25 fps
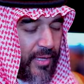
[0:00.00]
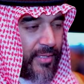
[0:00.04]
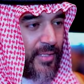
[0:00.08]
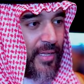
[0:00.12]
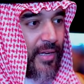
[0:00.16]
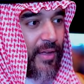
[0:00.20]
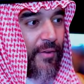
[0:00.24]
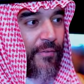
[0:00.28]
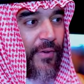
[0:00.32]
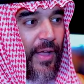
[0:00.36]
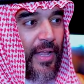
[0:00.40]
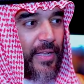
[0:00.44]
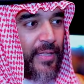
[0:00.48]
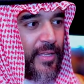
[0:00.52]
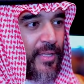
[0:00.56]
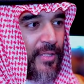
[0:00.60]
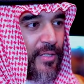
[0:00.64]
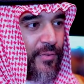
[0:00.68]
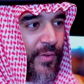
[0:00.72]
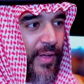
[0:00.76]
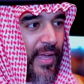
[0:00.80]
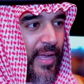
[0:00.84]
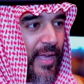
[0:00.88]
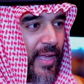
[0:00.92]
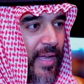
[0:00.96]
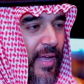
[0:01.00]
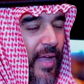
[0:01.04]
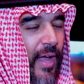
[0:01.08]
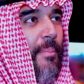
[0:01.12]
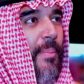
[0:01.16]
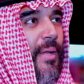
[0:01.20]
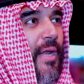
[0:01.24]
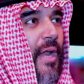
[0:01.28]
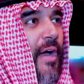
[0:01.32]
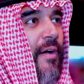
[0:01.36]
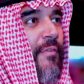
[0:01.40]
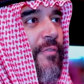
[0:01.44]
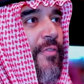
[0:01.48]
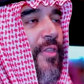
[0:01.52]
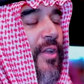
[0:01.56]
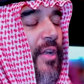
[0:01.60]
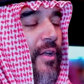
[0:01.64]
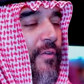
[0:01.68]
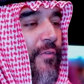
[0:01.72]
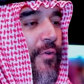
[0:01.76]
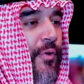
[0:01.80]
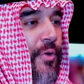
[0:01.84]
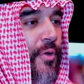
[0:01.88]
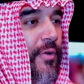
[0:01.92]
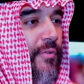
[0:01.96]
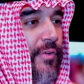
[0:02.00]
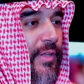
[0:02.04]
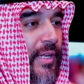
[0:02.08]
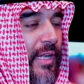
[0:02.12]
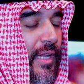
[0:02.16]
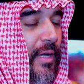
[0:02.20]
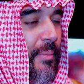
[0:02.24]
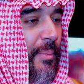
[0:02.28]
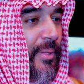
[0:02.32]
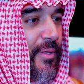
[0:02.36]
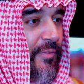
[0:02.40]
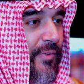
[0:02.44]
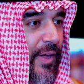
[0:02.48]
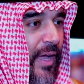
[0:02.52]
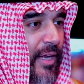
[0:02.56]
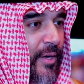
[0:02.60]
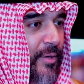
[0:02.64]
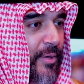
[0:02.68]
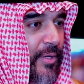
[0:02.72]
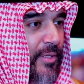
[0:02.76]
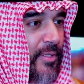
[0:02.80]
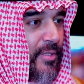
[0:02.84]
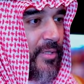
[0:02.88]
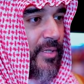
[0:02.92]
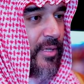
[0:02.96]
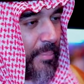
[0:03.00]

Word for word: عندك فالكنز فيجا من افضل الفرق في لعبه فالورنت